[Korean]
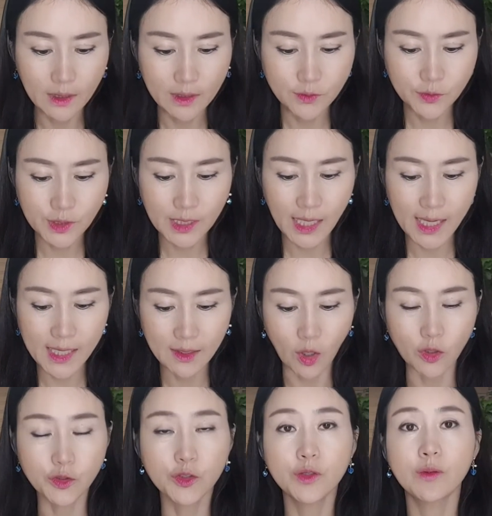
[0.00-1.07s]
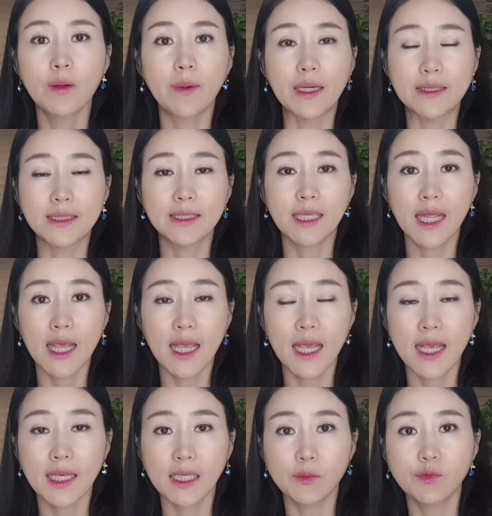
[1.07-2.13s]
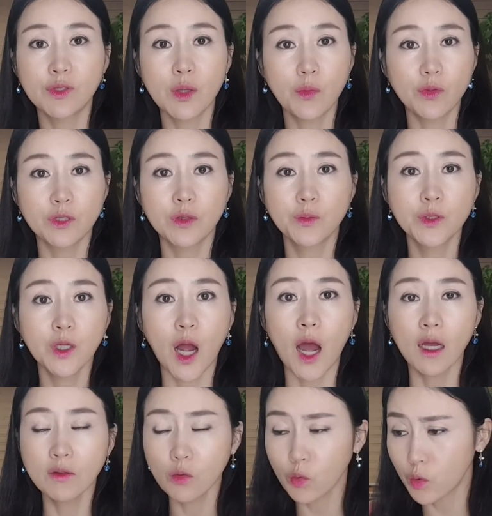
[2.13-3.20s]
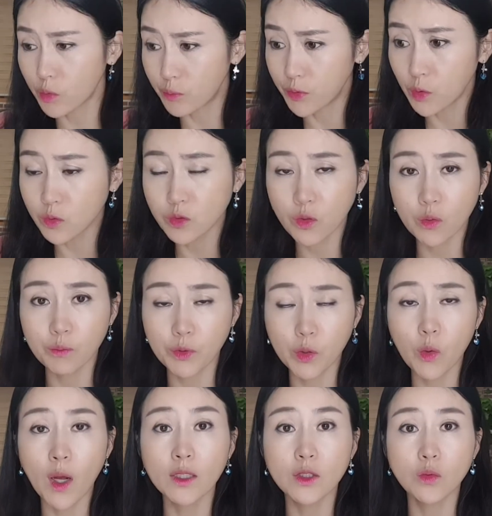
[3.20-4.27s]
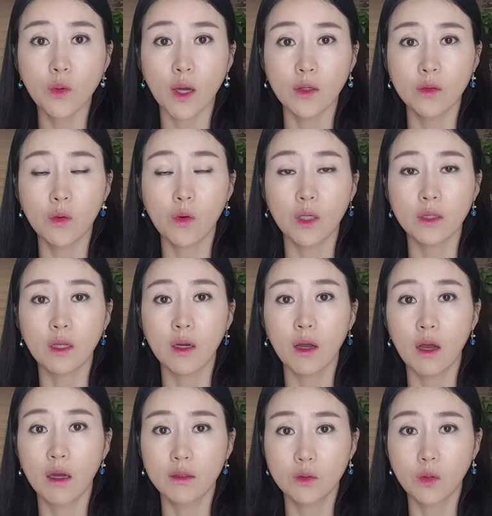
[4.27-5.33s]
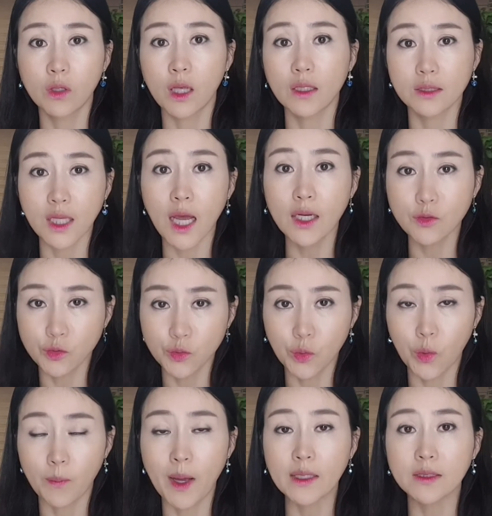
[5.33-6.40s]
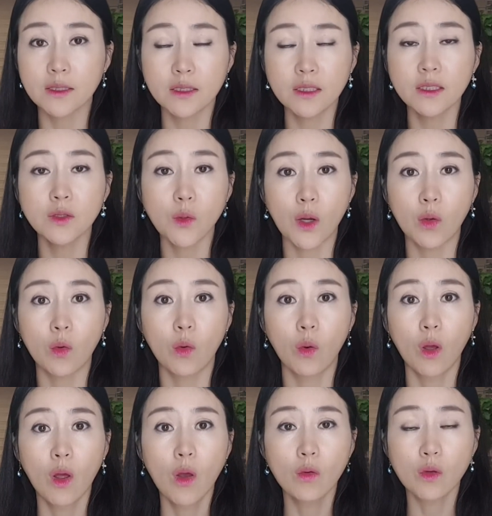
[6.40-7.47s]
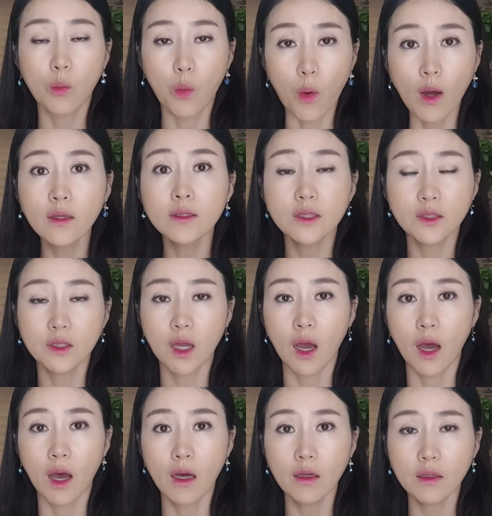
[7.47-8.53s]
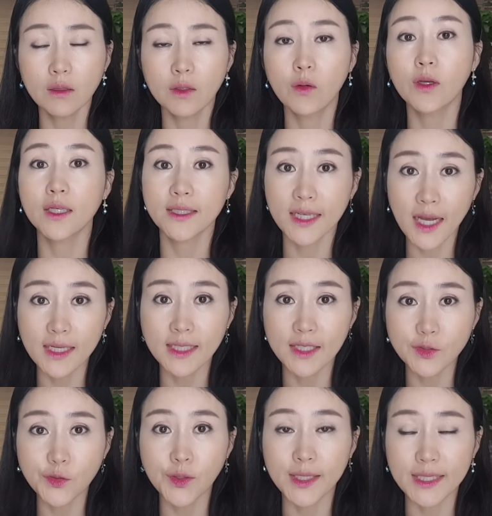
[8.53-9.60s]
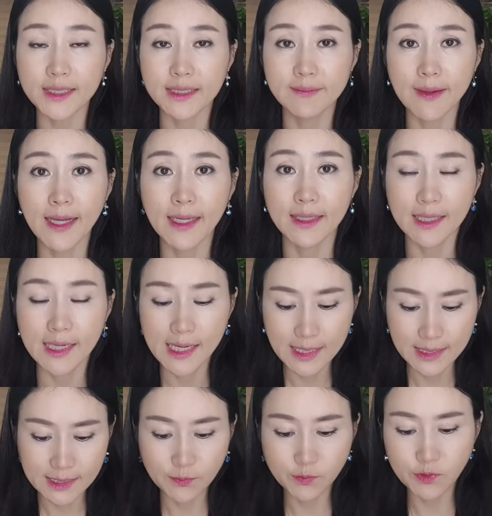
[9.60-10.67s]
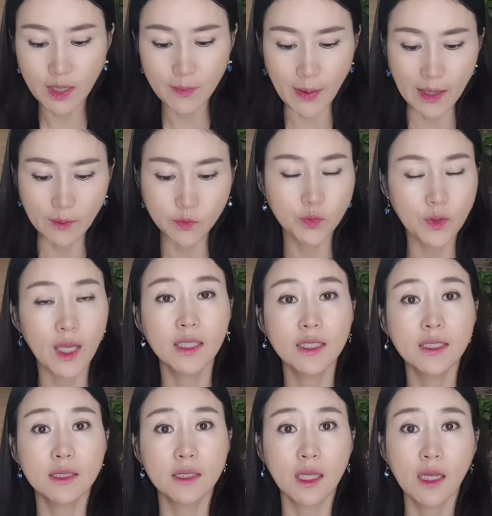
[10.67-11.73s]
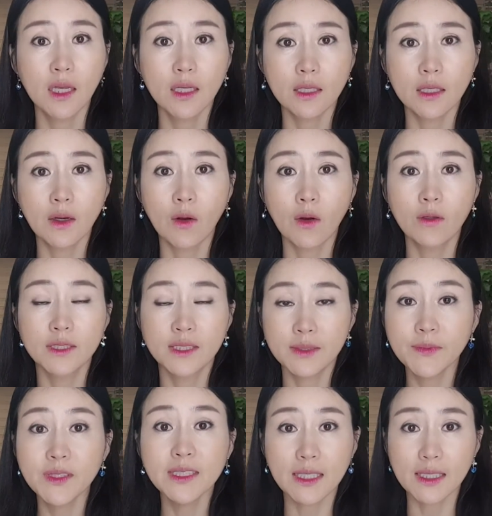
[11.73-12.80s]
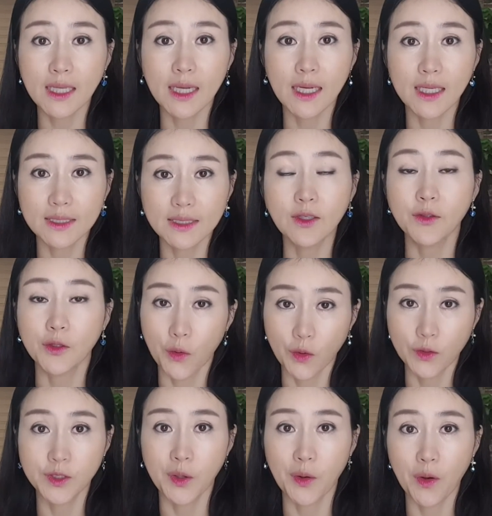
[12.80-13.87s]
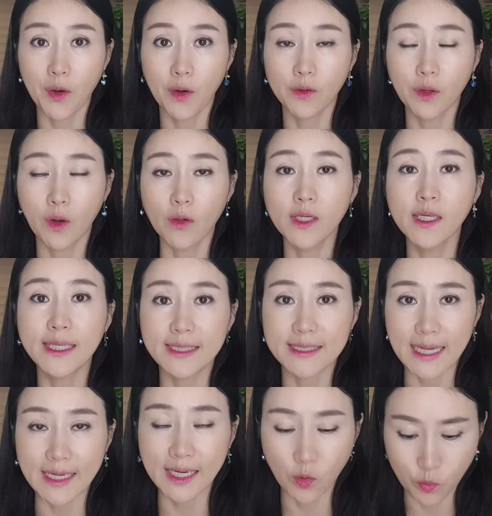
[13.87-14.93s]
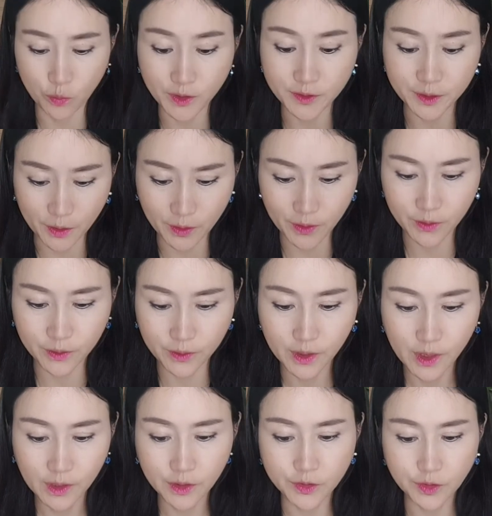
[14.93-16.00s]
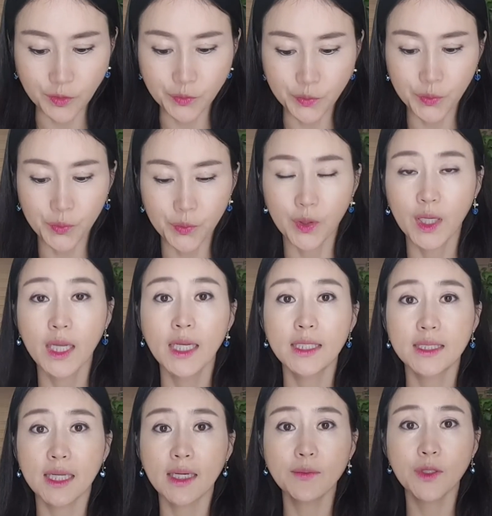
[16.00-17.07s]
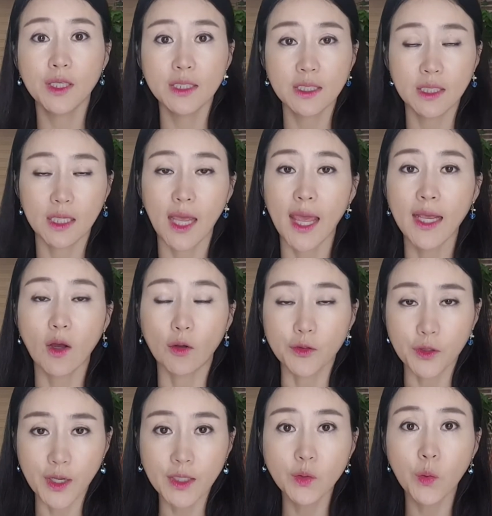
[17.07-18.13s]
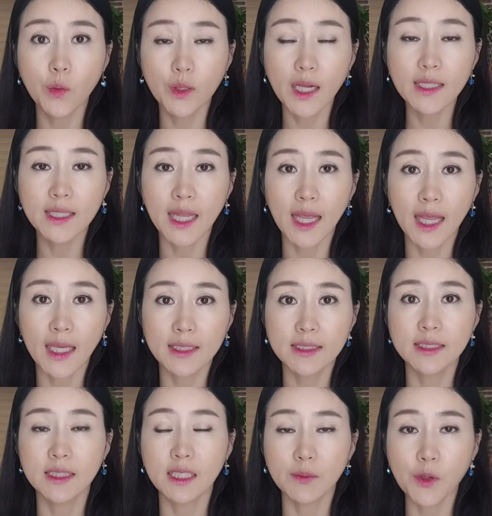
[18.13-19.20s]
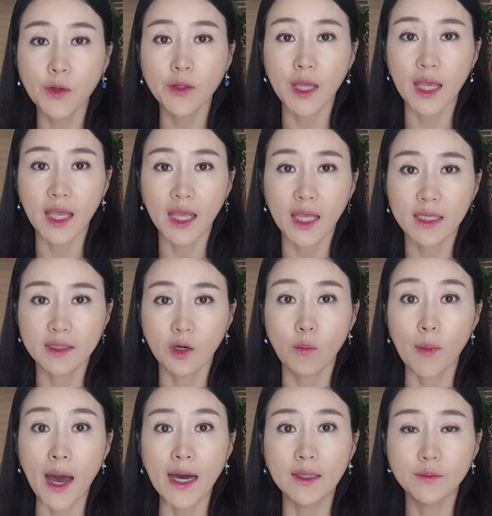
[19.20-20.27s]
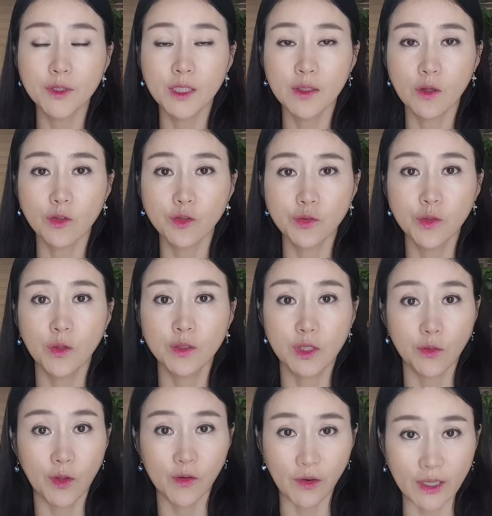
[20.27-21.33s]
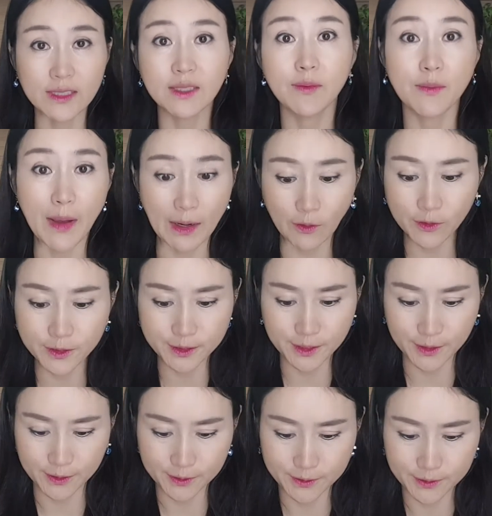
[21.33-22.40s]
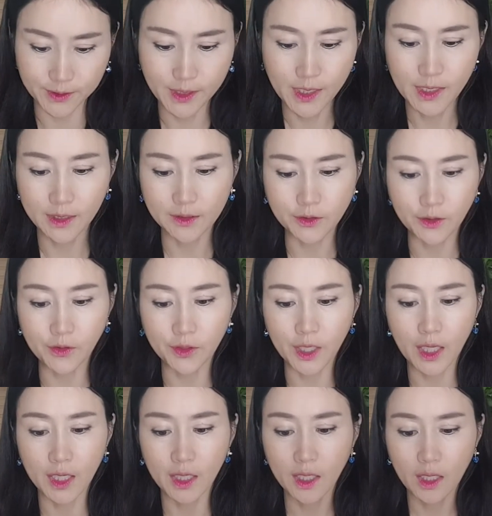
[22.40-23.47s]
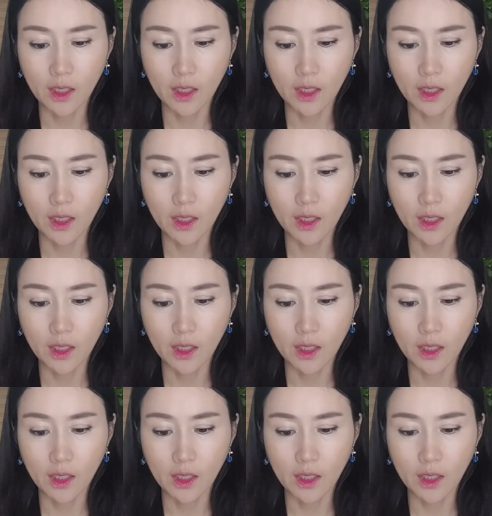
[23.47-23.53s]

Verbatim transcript: 우리가 겉으로만 봤을 때 이분의 모습을 아니 왜 필요, 필요하지도 않은 걸 갖다가 그렇게 쌓아두고 박스 뜯지도 않고 그게 뭐 하는 짓이야? 이렇게 생각을 할 수도 있겠지만 이분의 마음속에는 이런 심리 상태가 있었던 거죠. 어, 어릴 때 자라오면서. 그러니까 저도 사람들이 어떤 행동을 할 때 그 이면에 그런 마음을 읽어주는 것에 되게 관심이 많거든요. 그래서 이렇게